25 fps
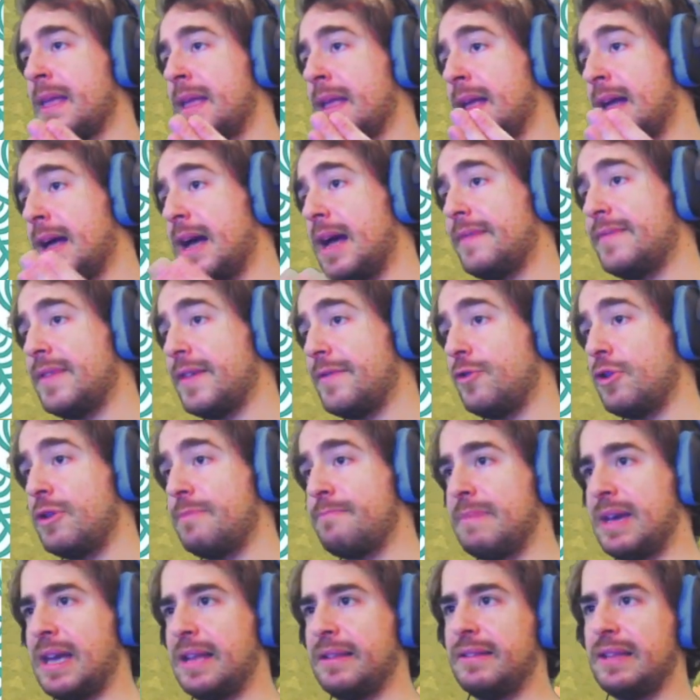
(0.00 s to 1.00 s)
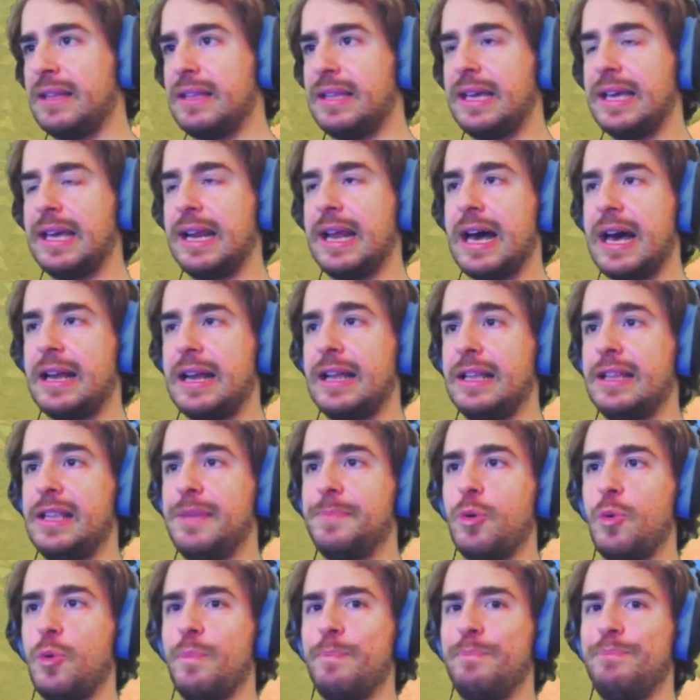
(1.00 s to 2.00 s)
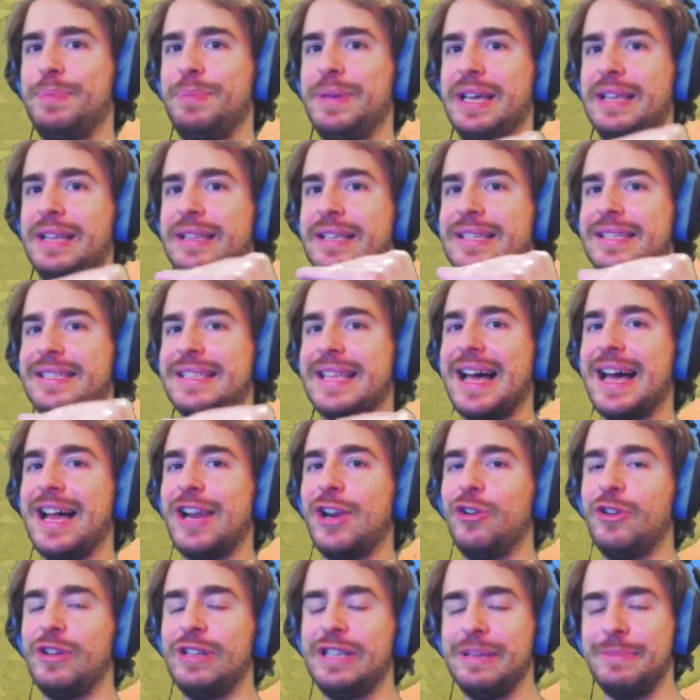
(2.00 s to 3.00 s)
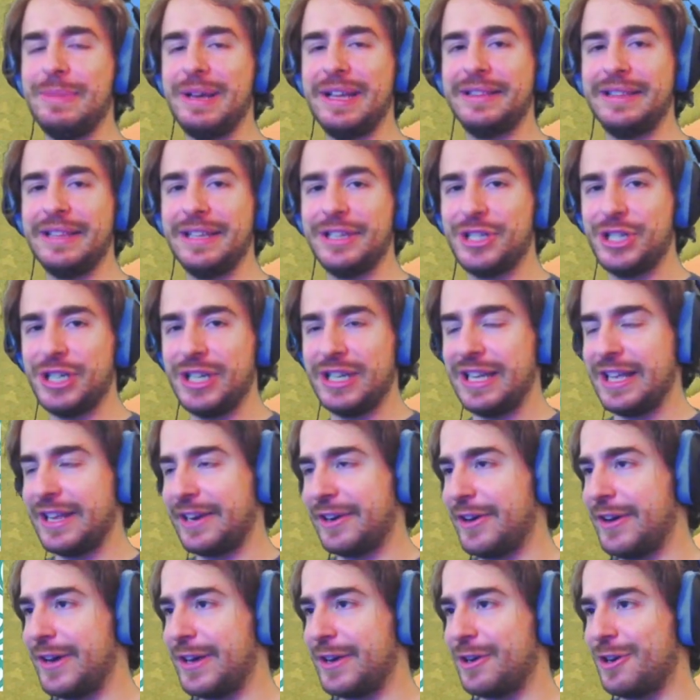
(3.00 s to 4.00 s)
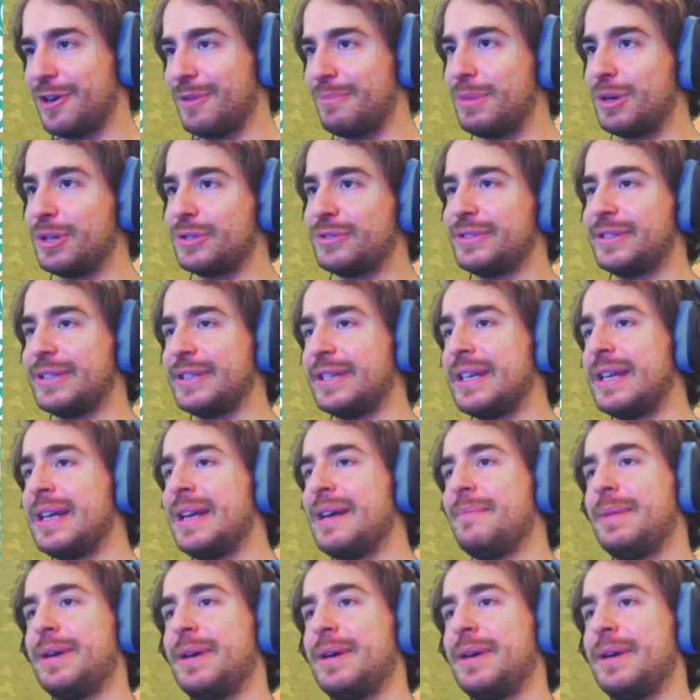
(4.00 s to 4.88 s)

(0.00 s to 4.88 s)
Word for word: avevo in mente di creare tipo un piedistallo e di metterci l'eroe robot,